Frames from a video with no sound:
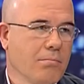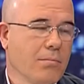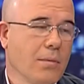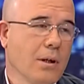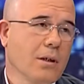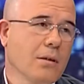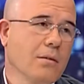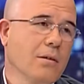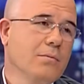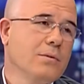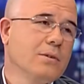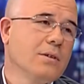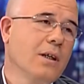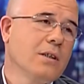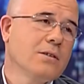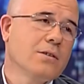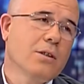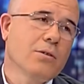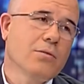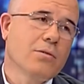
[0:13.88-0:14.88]
Baklava biz
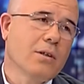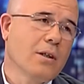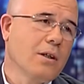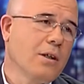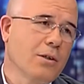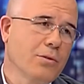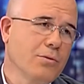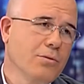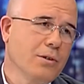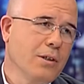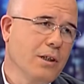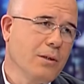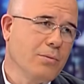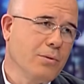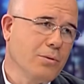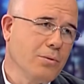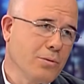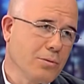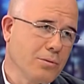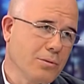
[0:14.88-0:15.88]
aşağı yukarı her gün
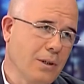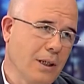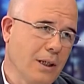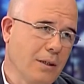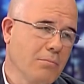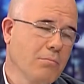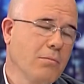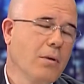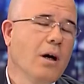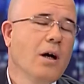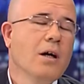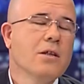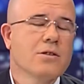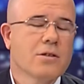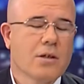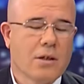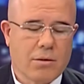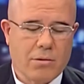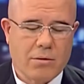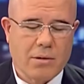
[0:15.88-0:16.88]
yiyebiliyoruz. Her gün yiyoruz.
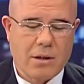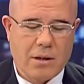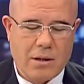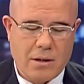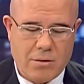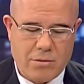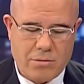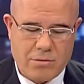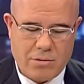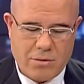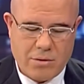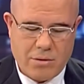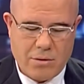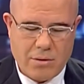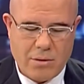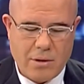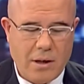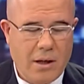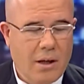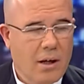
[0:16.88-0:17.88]
Aşağı yukarı her gün.
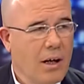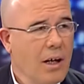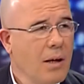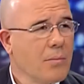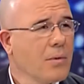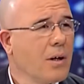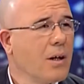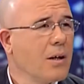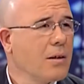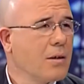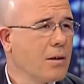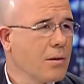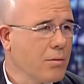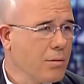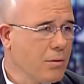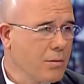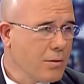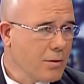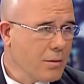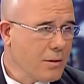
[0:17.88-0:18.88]
Çünkü hem kalite
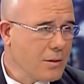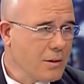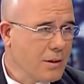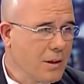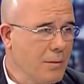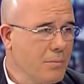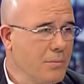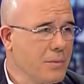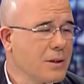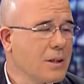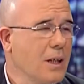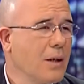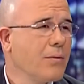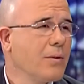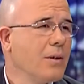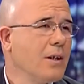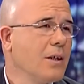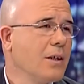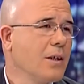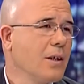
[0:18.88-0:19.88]
kontrolü için hem
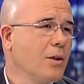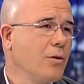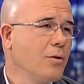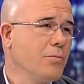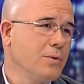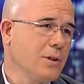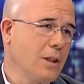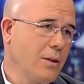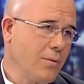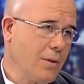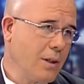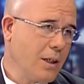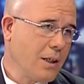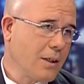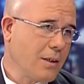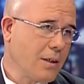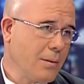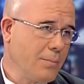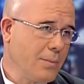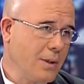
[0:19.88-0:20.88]
misafirler geliyor. Misafirler
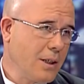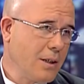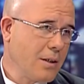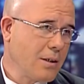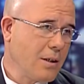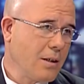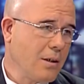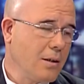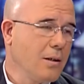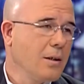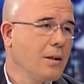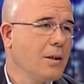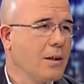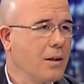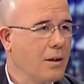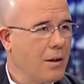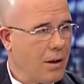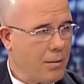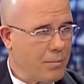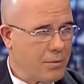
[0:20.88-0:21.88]
ikram ederken
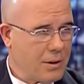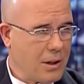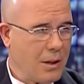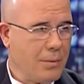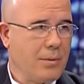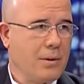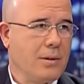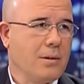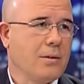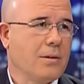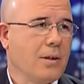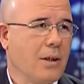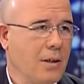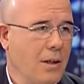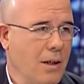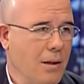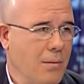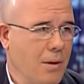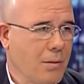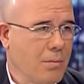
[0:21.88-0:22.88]
illa biz de bir
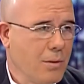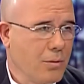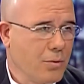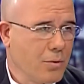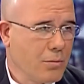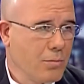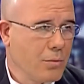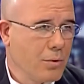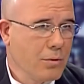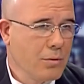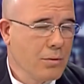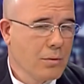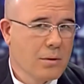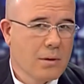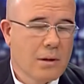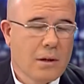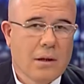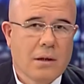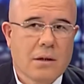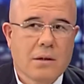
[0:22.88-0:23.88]
tadına bakma durumu oluyor.
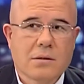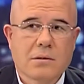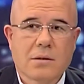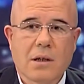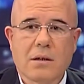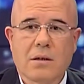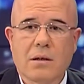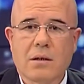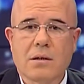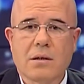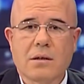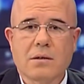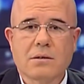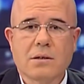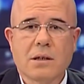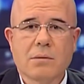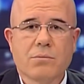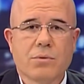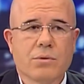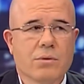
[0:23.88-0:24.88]

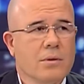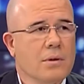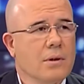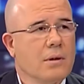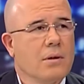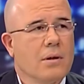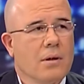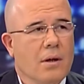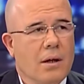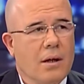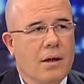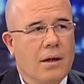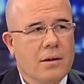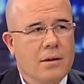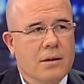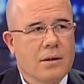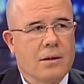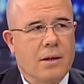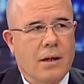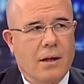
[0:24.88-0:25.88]
Zannedersem bugün
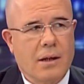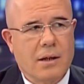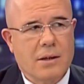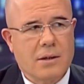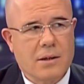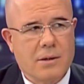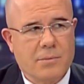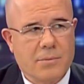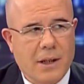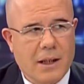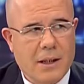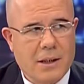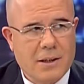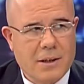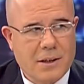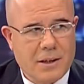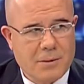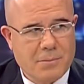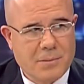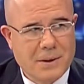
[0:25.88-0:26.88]
iki tane yedim yani
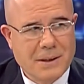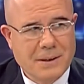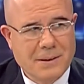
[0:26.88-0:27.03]
iki dilim.